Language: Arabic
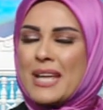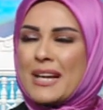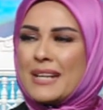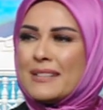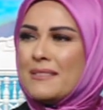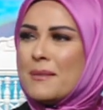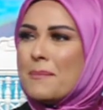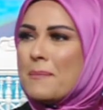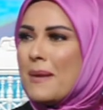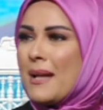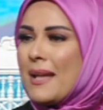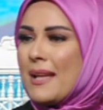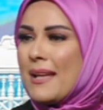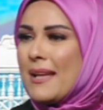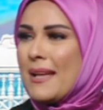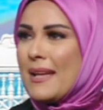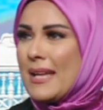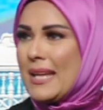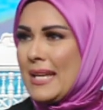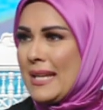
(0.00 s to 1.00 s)
انك
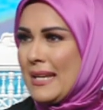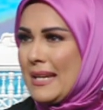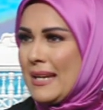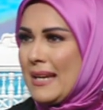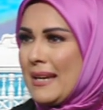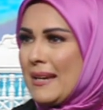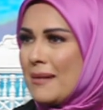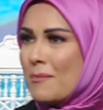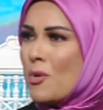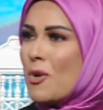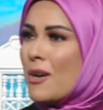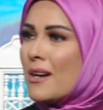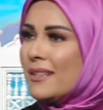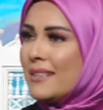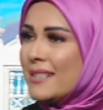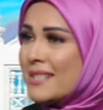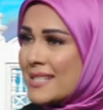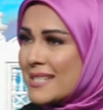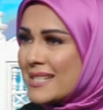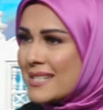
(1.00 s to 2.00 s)
تبقى
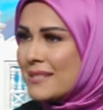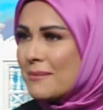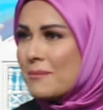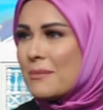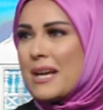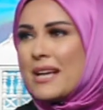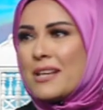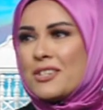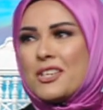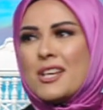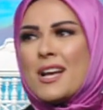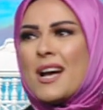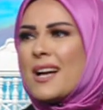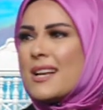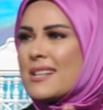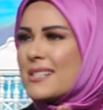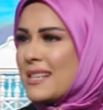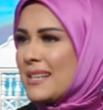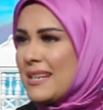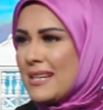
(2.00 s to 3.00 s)
مخلص بقى نعم. شيء
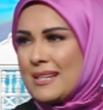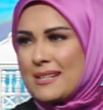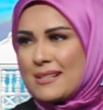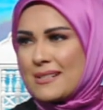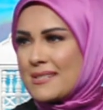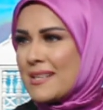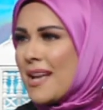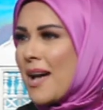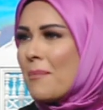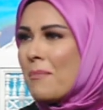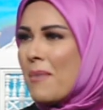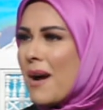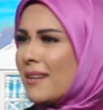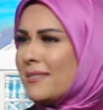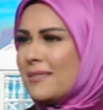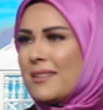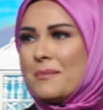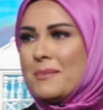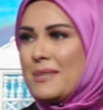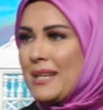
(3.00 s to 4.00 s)
آه، صعب
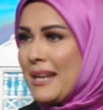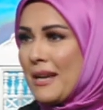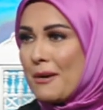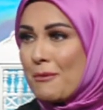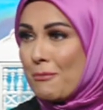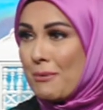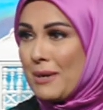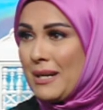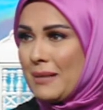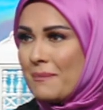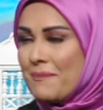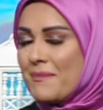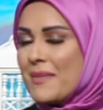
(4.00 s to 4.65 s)
اكتر من الاول